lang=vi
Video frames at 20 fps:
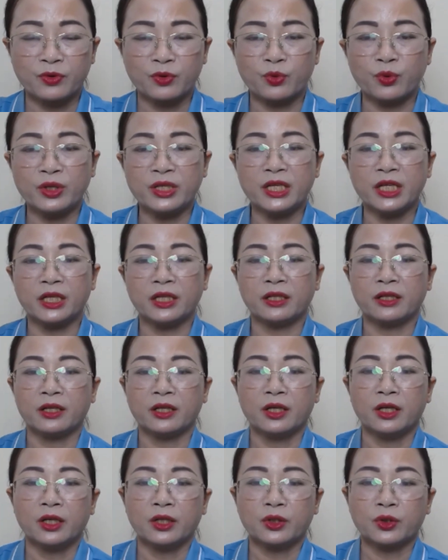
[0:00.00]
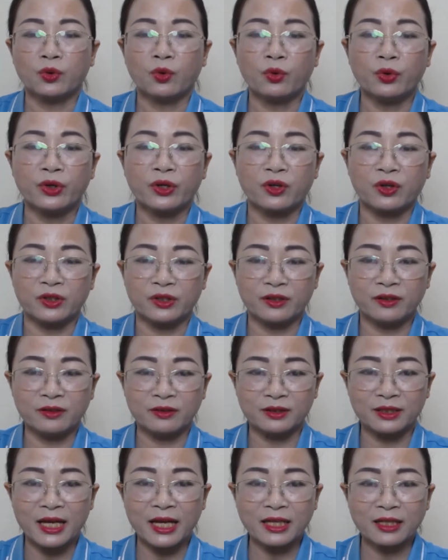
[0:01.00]
Tuy nhiên, tôi còn
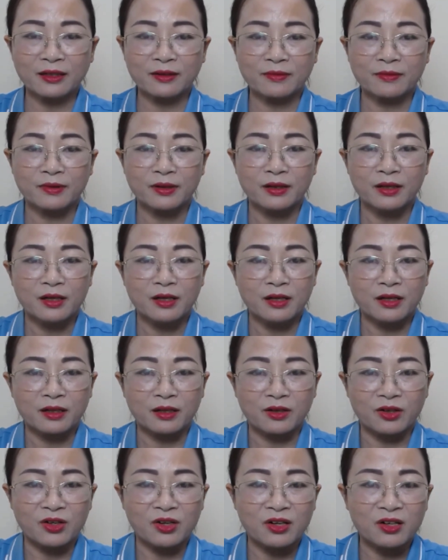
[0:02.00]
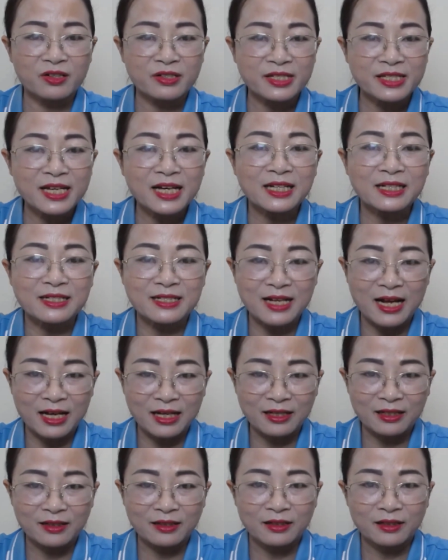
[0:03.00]
thử thách. Có chắc rằng
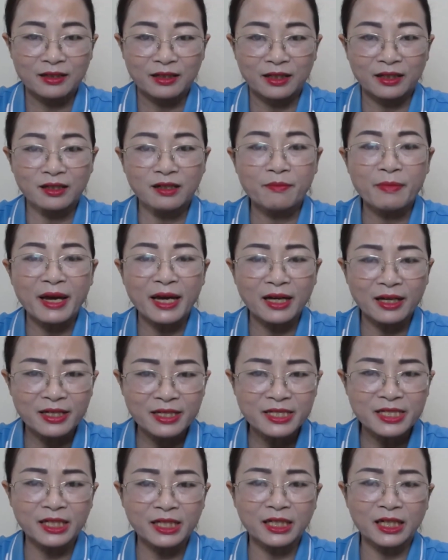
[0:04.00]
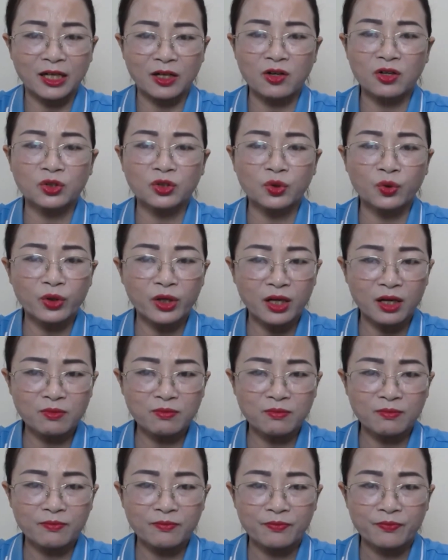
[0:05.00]
cái đứa bé ấy chính là con tôi không?